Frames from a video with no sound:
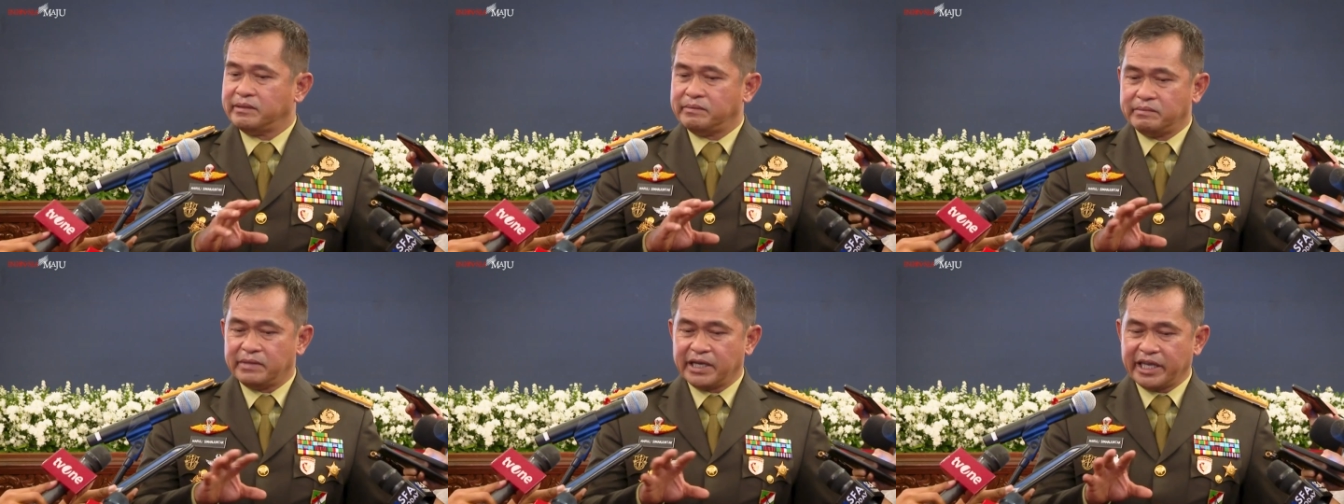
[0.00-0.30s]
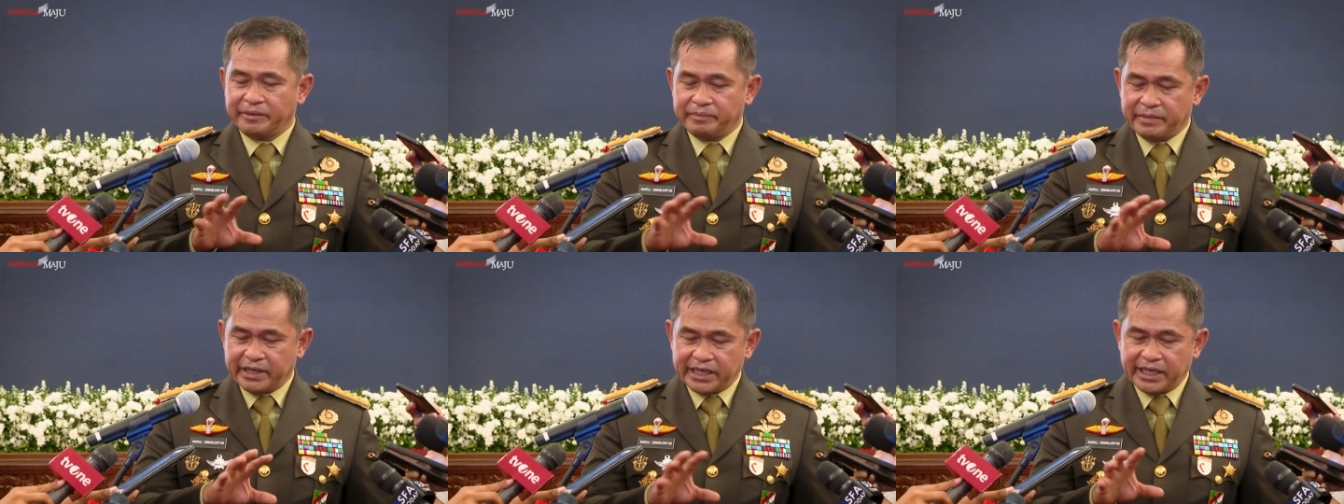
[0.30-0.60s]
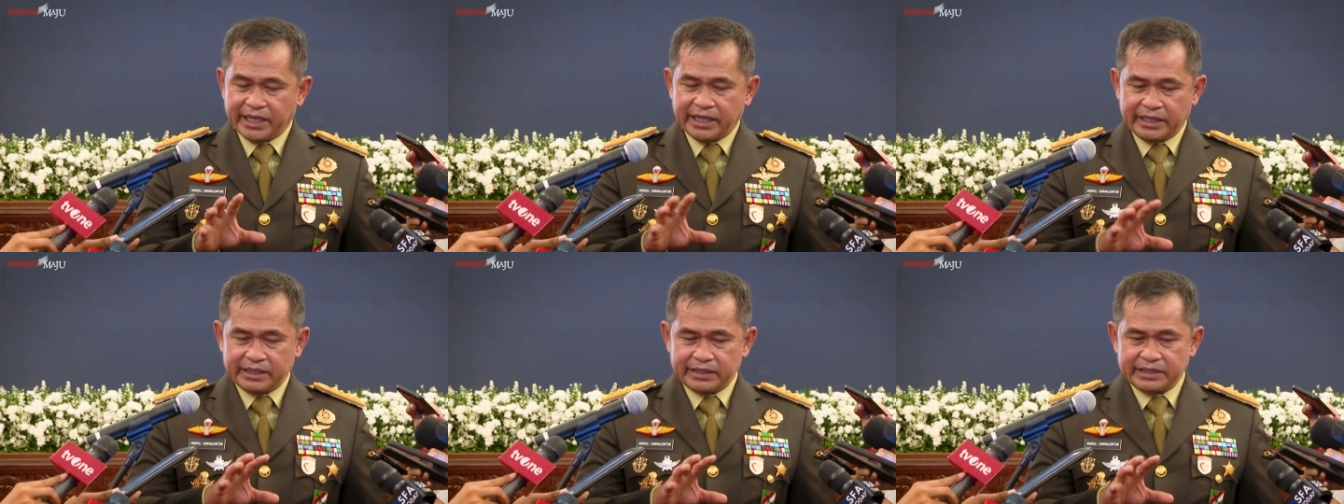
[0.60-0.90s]

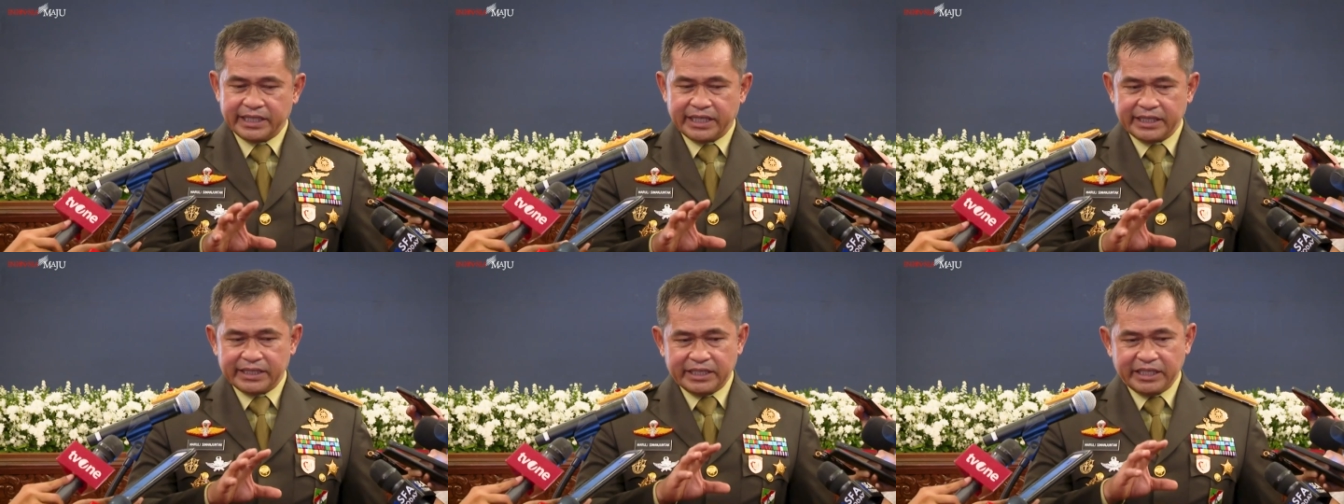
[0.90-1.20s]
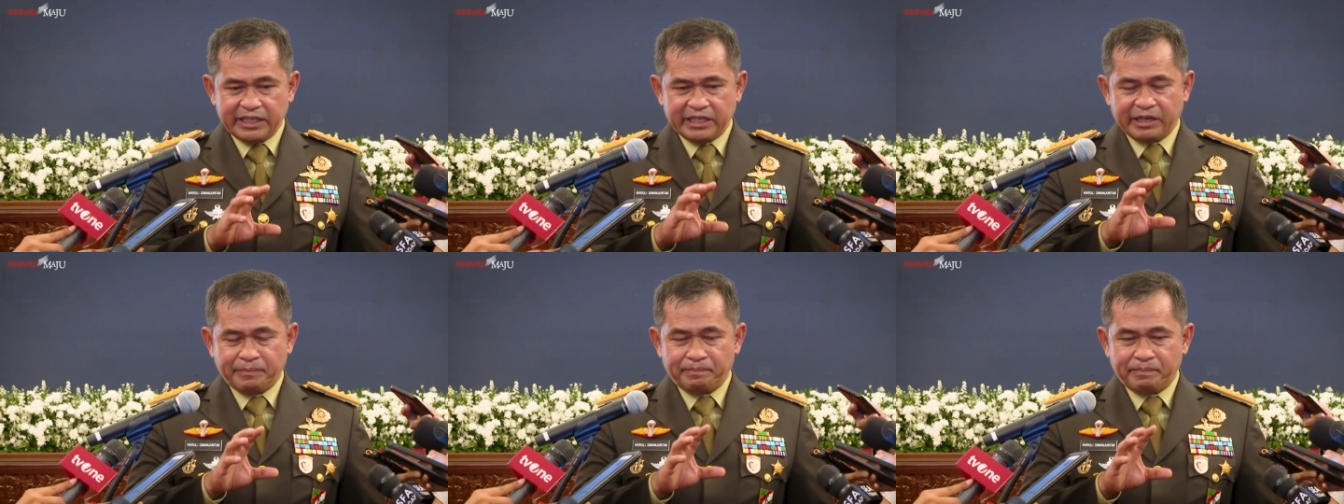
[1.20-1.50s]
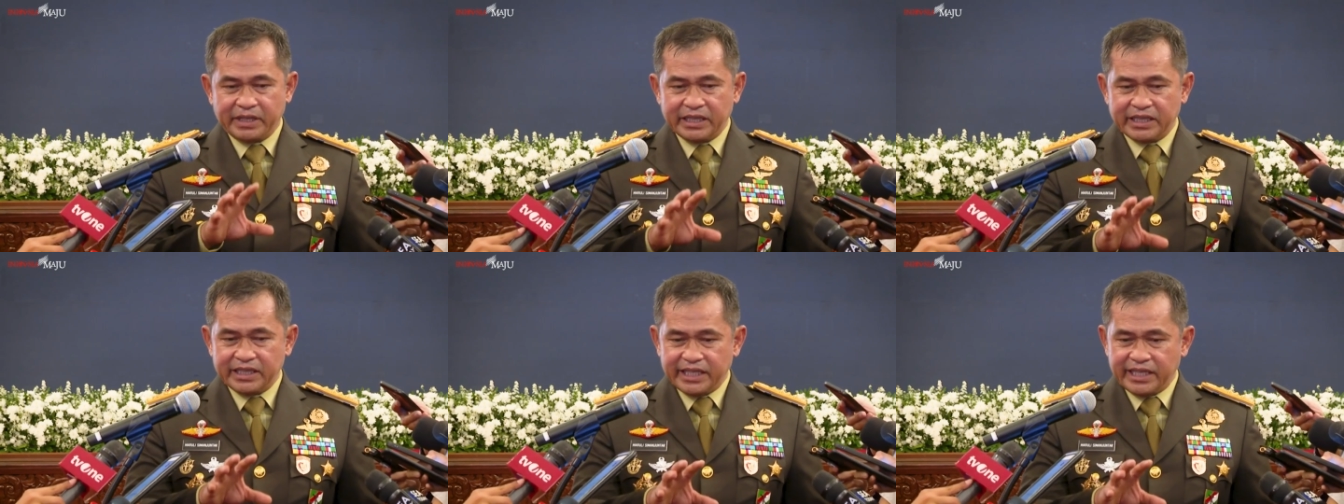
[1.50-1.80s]
Bagaimana nanti
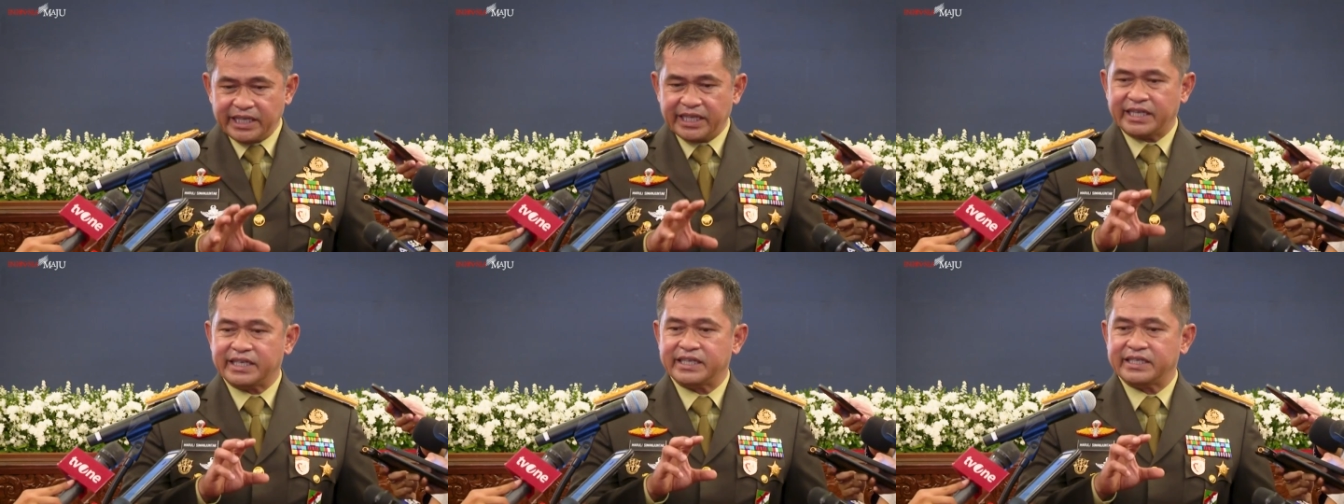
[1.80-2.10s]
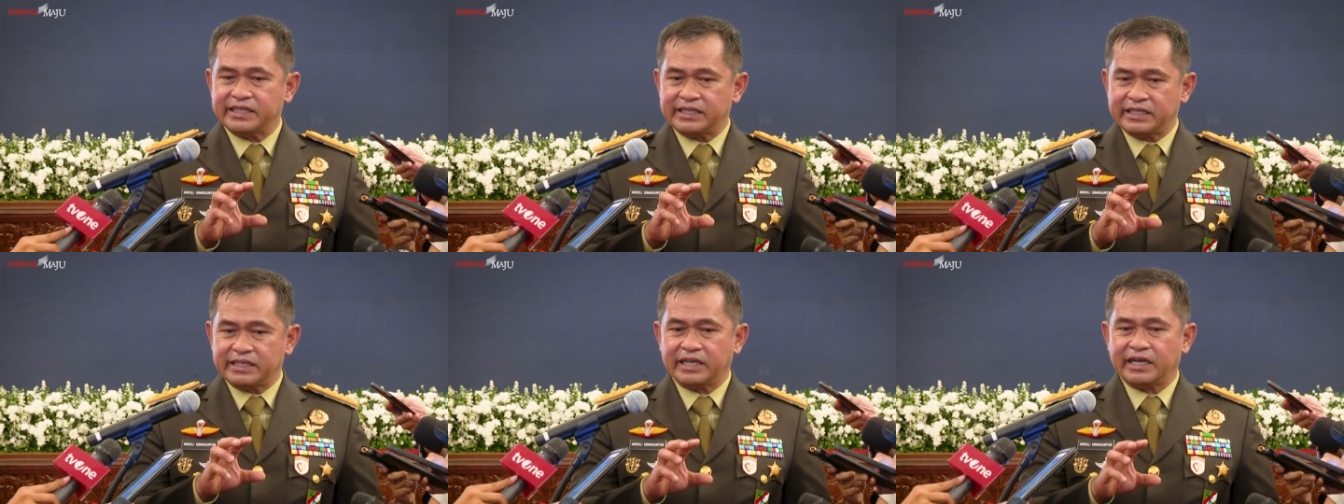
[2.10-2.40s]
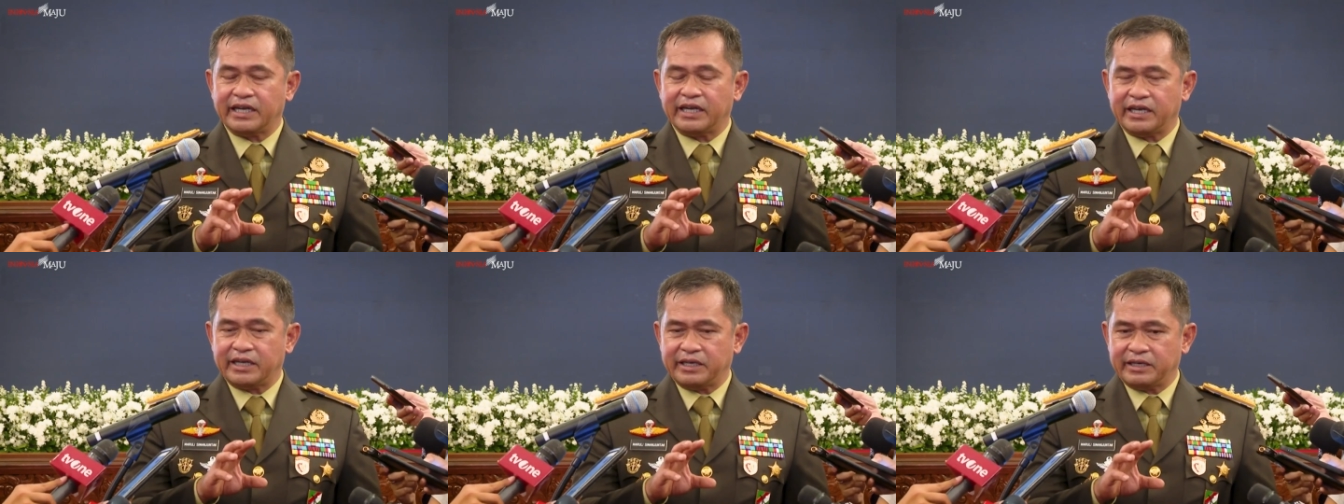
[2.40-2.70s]
kepentingan
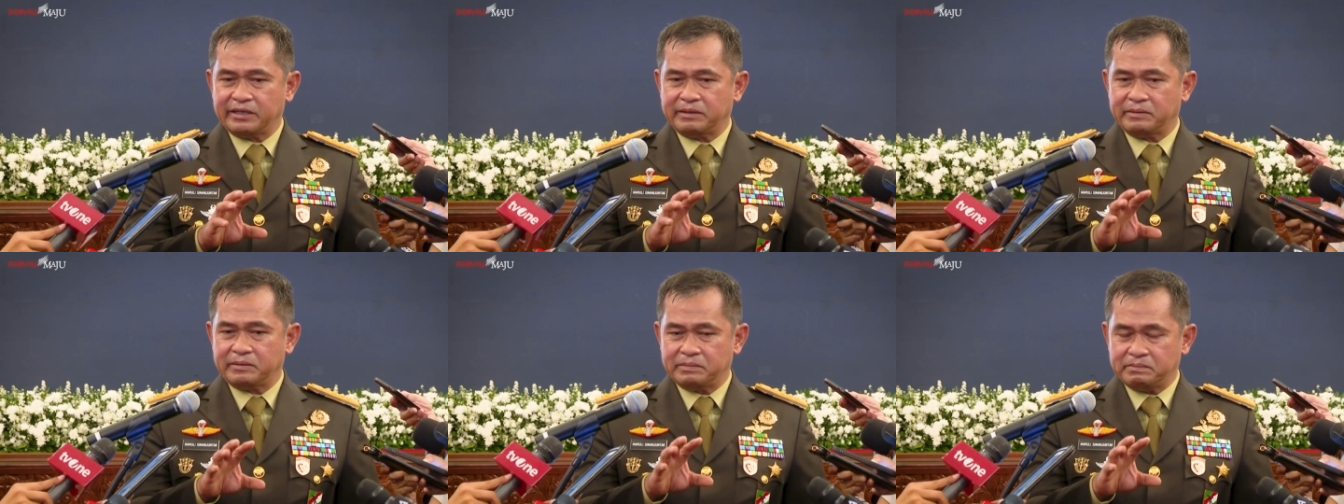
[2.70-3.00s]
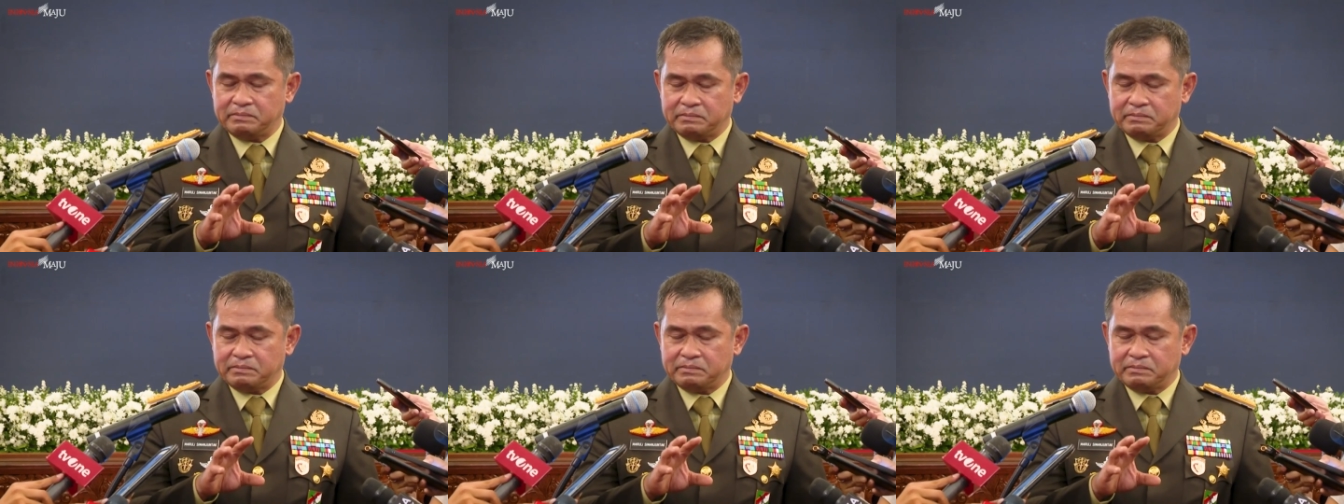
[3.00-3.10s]
eh,